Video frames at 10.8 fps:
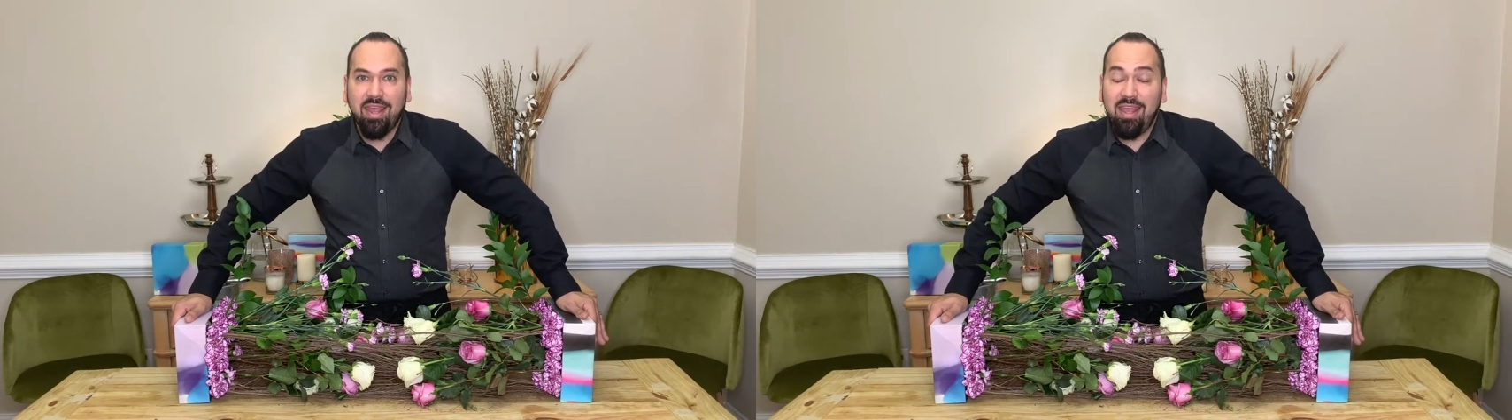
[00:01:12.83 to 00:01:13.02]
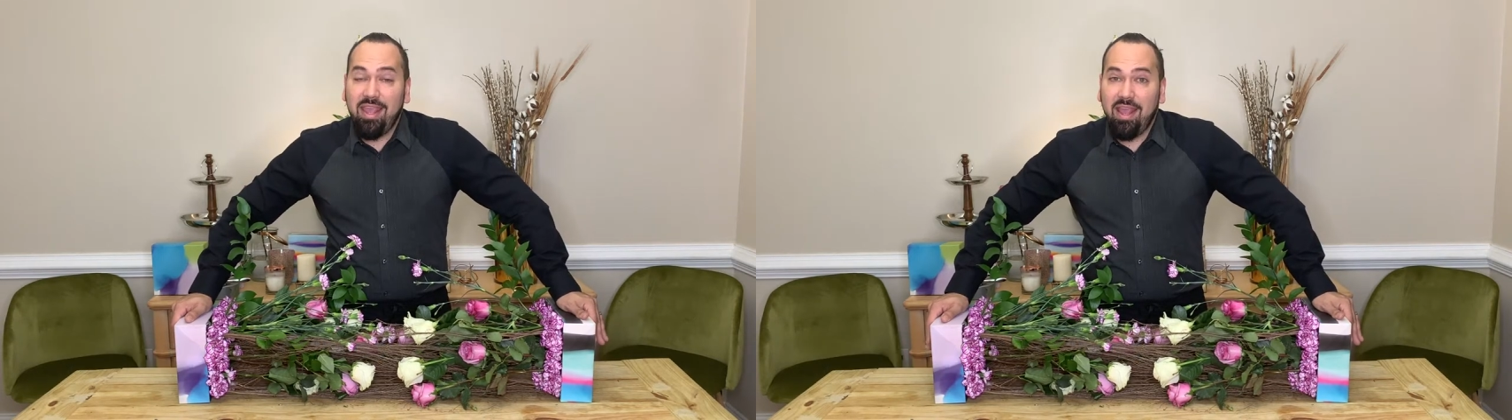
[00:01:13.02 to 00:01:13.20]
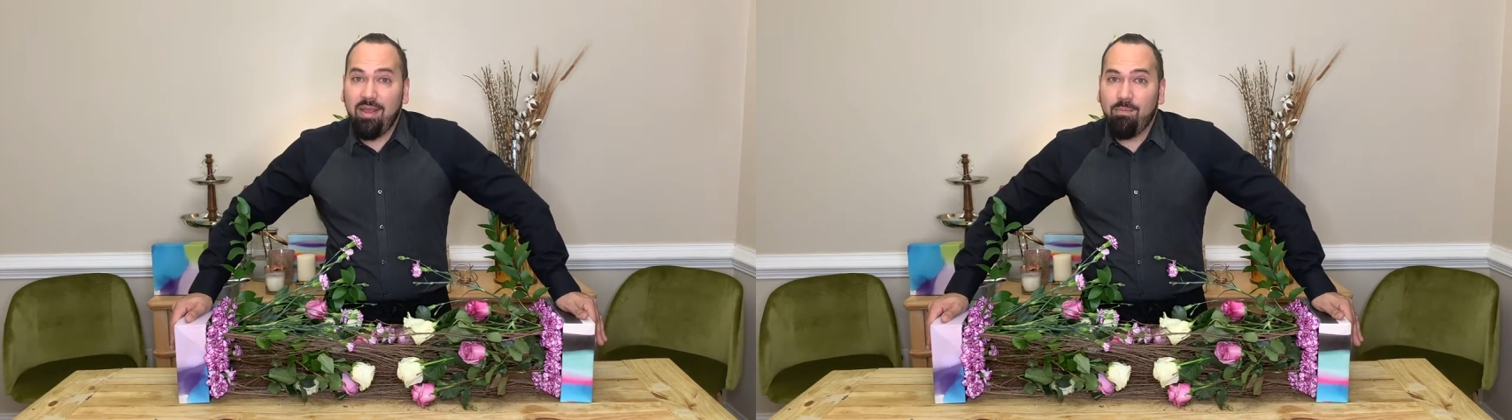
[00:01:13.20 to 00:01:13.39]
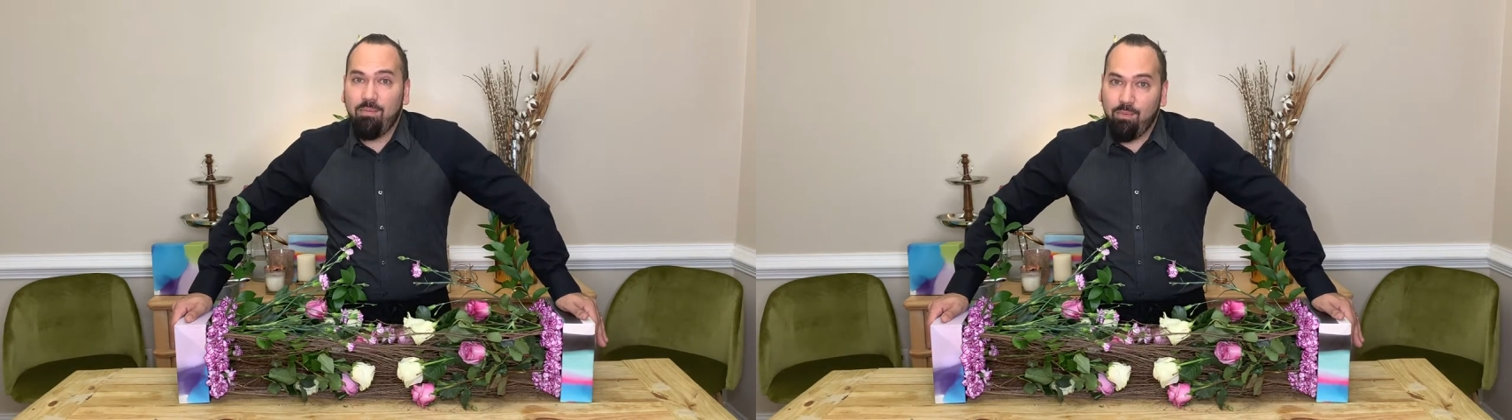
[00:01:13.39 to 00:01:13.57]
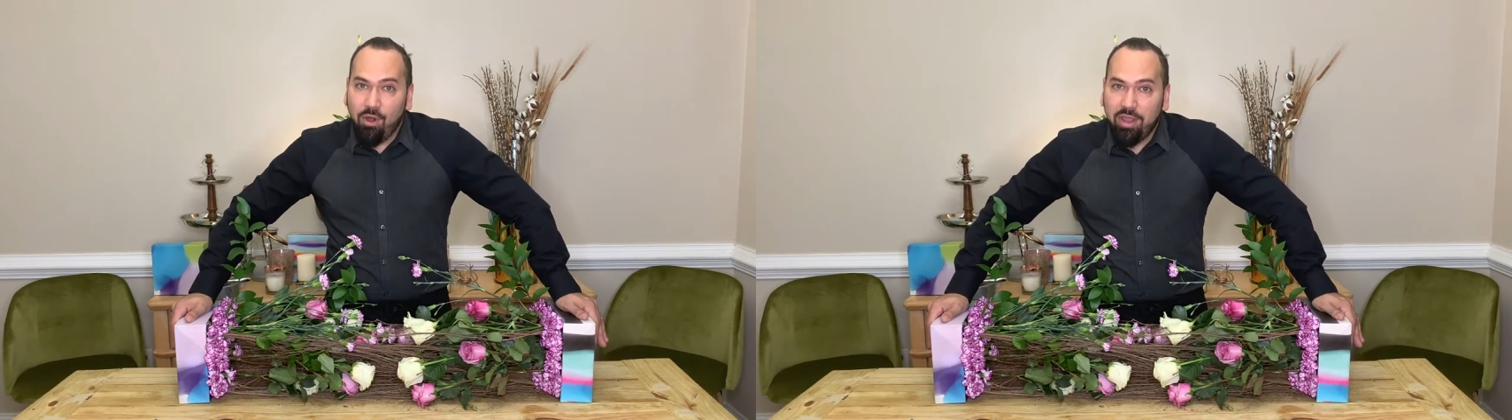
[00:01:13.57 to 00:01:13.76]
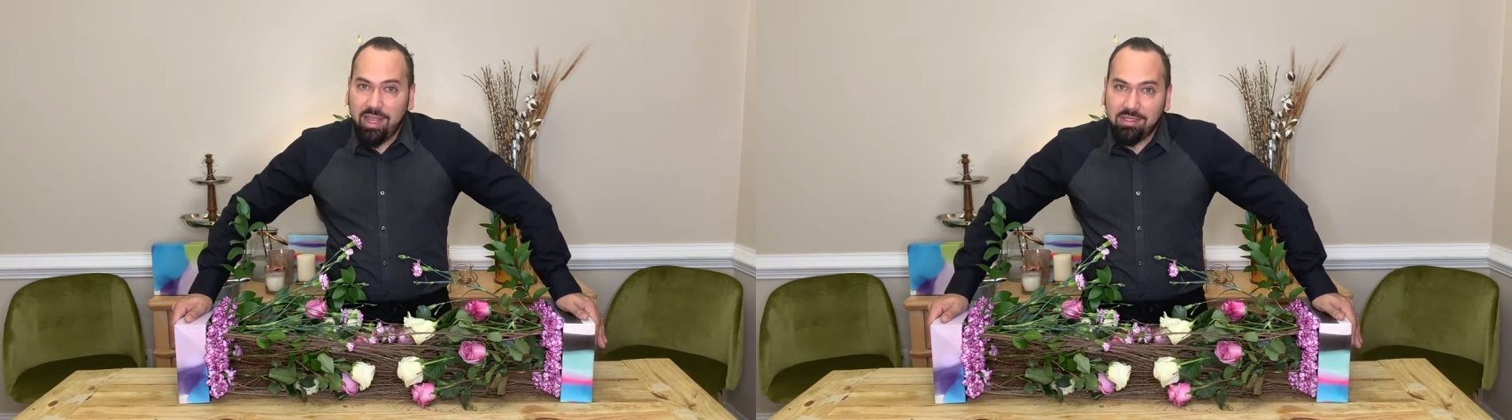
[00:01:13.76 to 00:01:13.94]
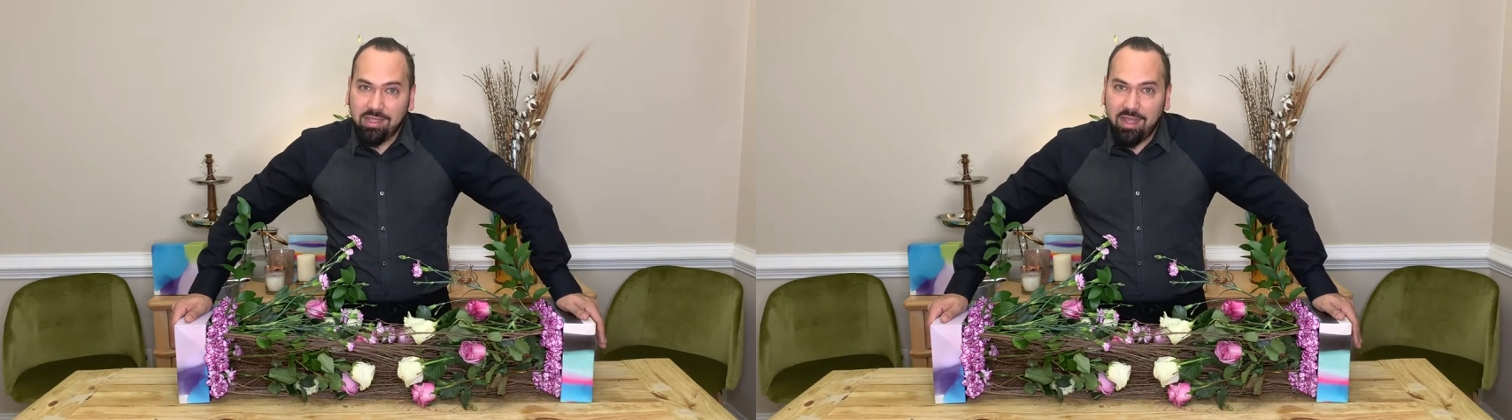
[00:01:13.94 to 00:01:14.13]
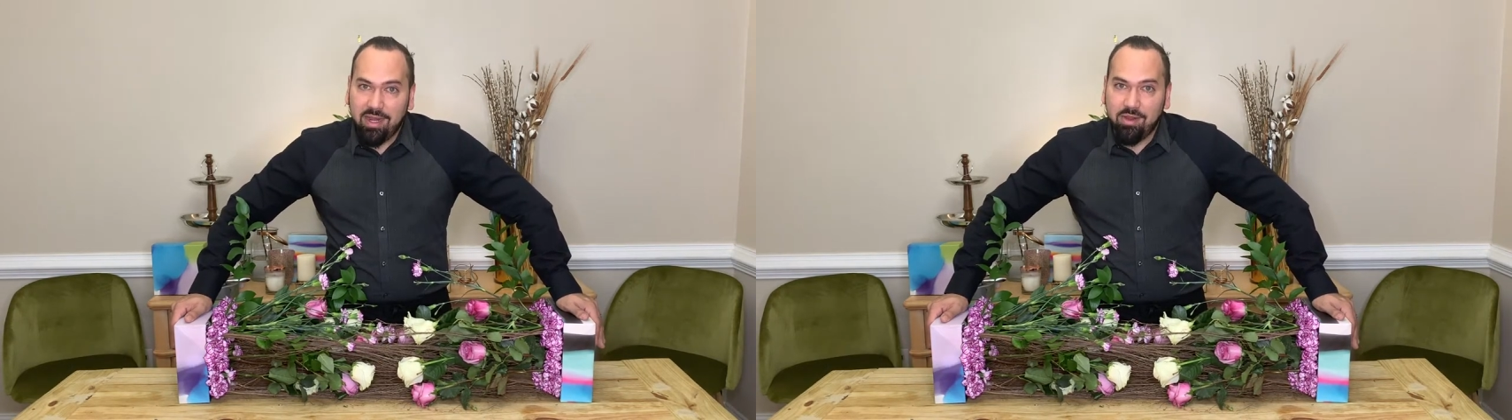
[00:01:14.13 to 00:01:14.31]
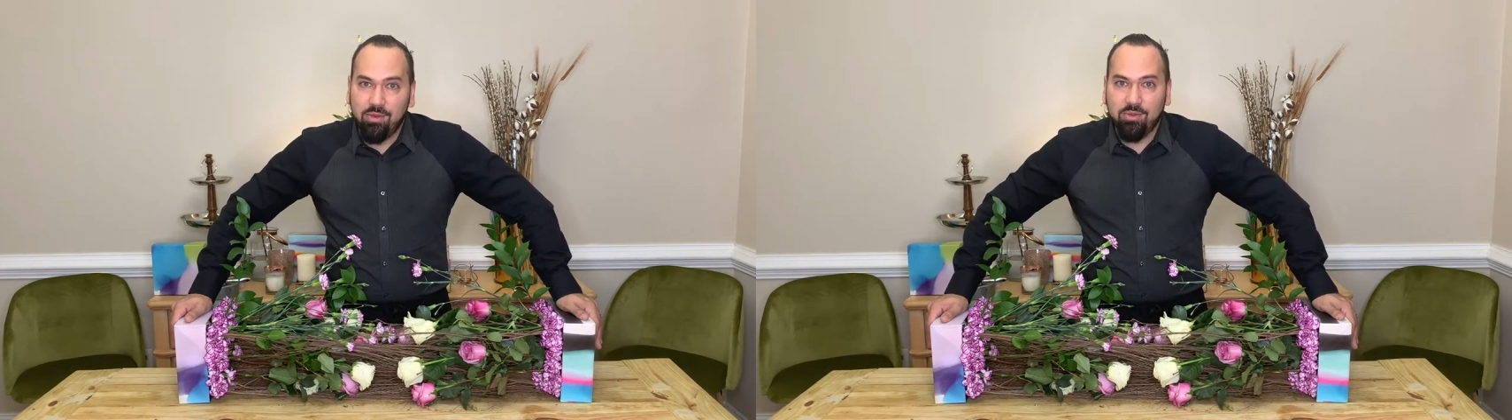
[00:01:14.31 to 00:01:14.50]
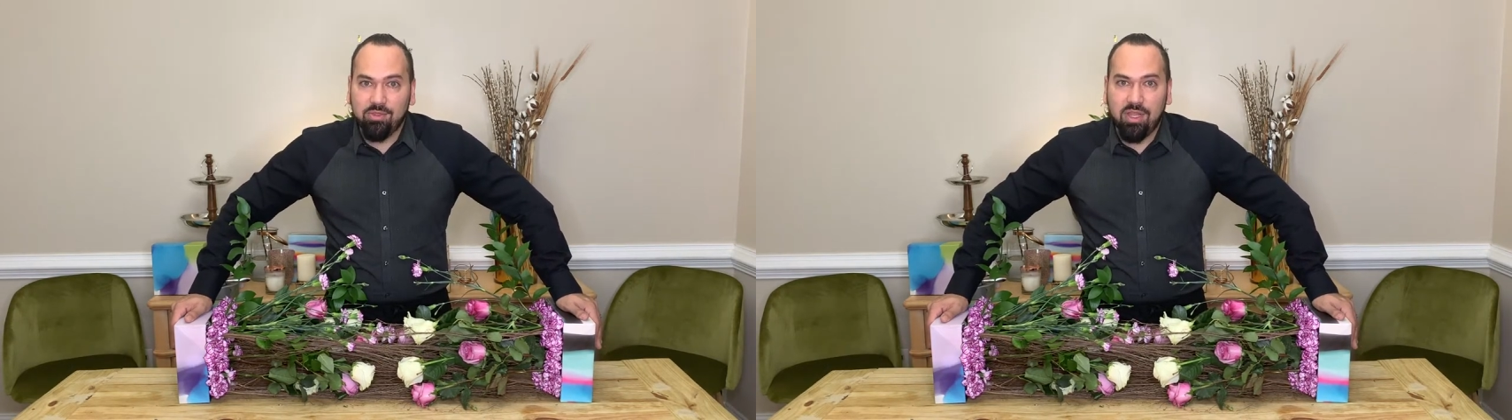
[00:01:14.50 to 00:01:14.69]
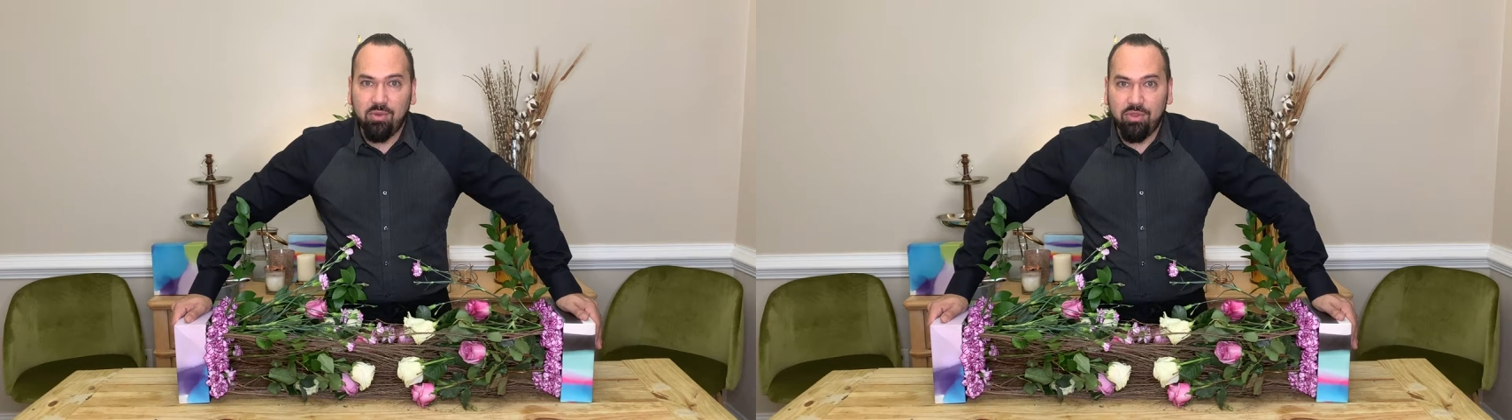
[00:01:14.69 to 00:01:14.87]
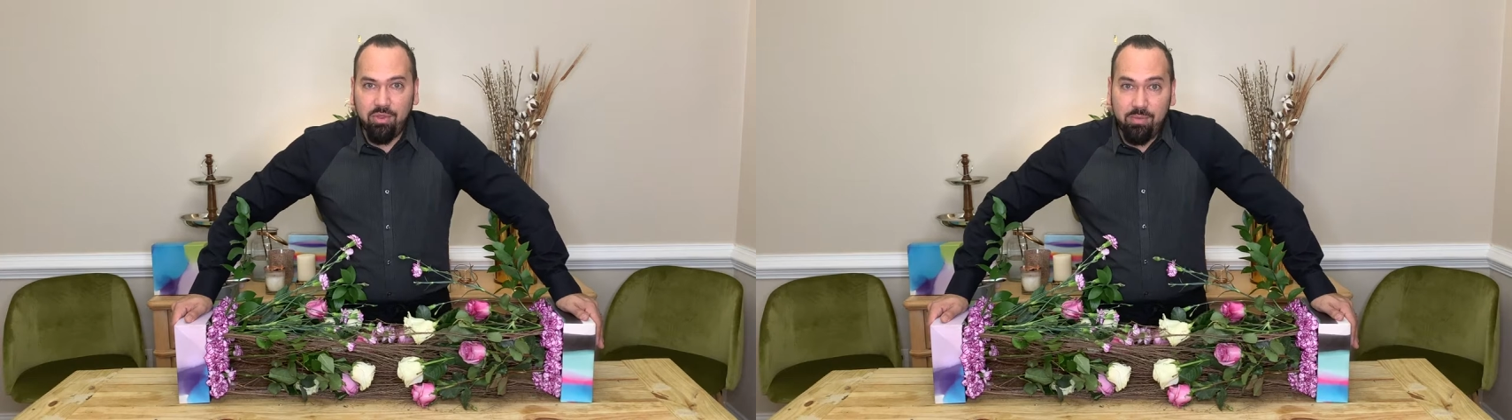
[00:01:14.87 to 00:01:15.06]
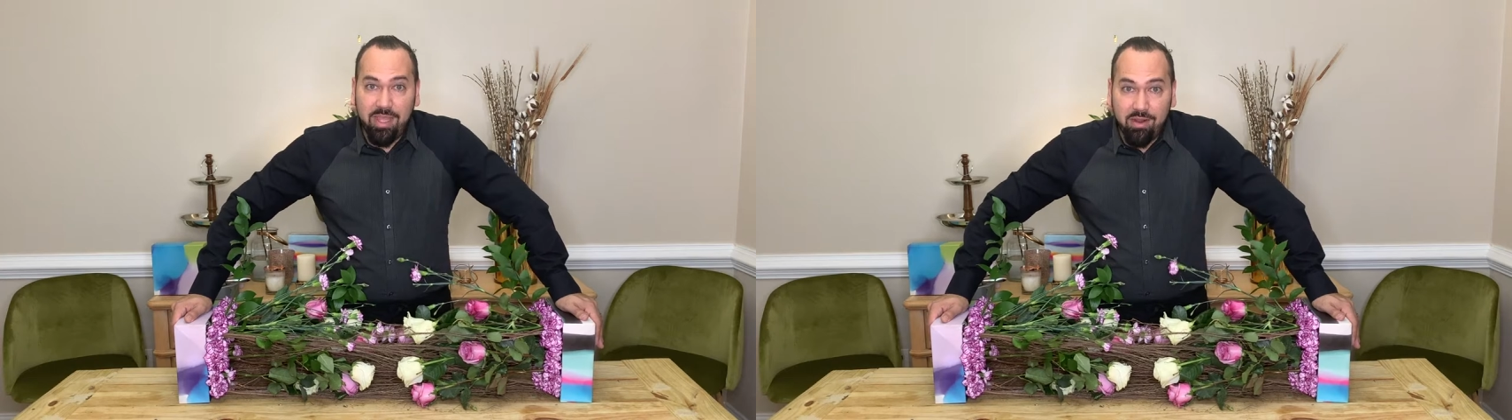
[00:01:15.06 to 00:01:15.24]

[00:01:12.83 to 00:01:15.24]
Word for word: y voy a hacer un segundo,